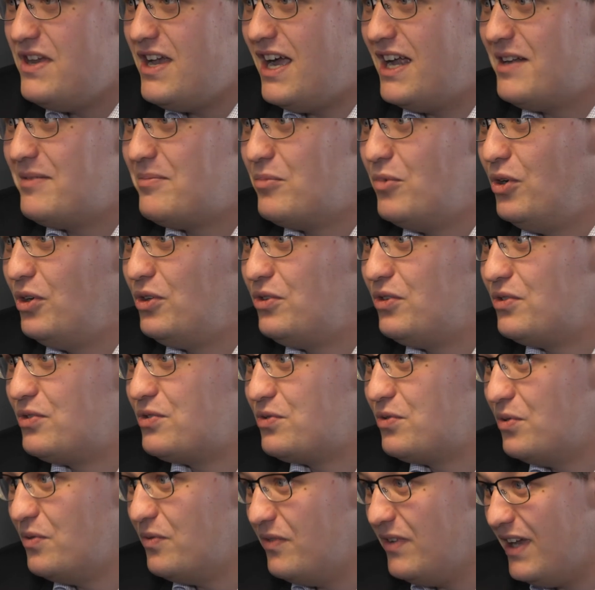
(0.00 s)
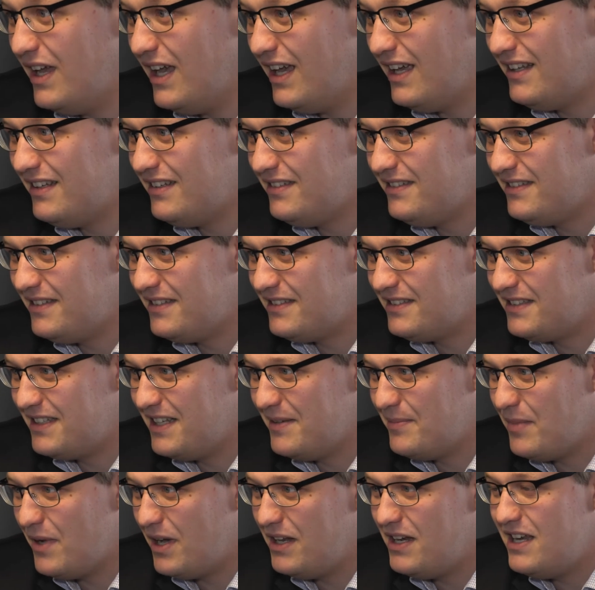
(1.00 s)
Mein Berater hat mich
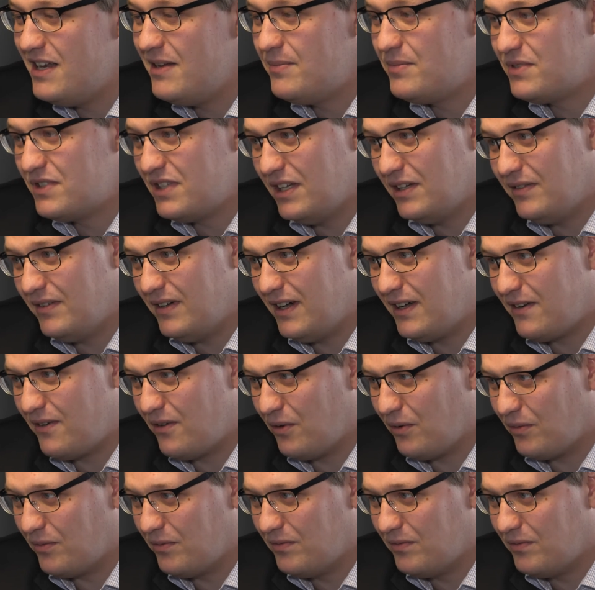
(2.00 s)
in allen Versicherungen